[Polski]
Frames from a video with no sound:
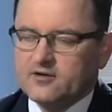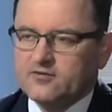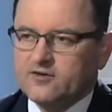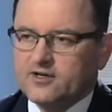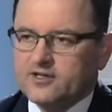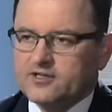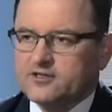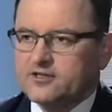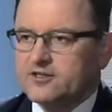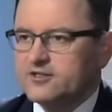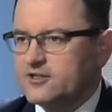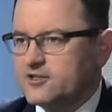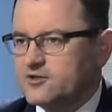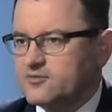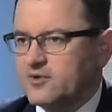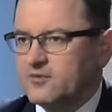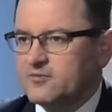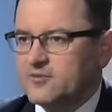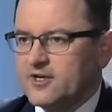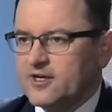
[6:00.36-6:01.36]
ważny. Też
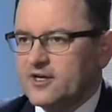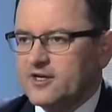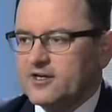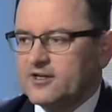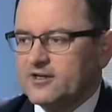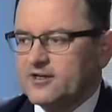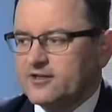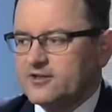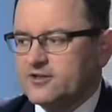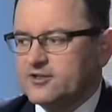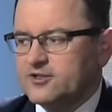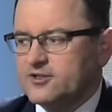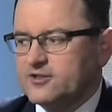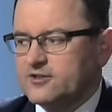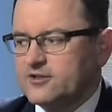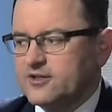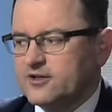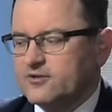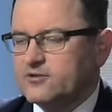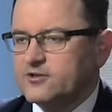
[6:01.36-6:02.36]
mam jakiś,
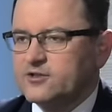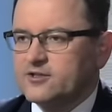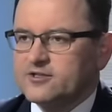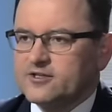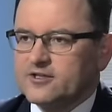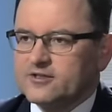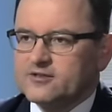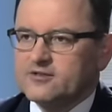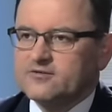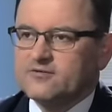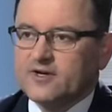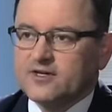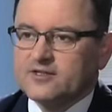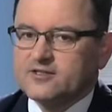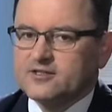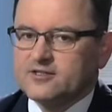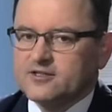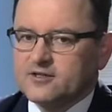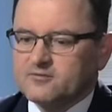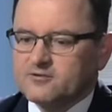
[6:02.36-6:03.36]
jakąś też
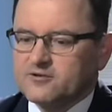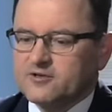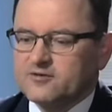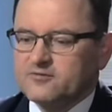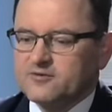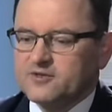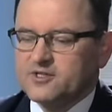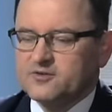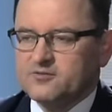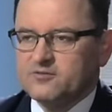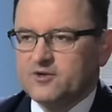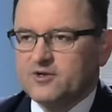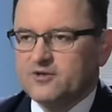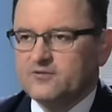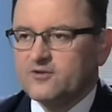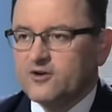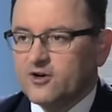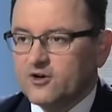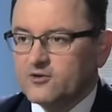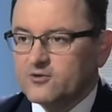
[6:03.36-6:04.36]
satysfakcję, że na przykład będziemy mieli
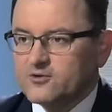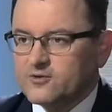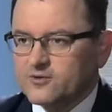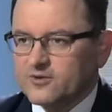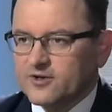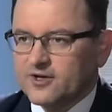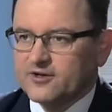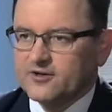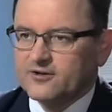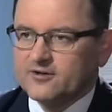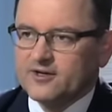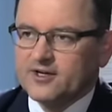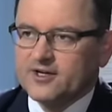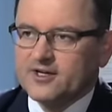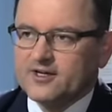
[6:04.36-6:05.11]
w końcu, jako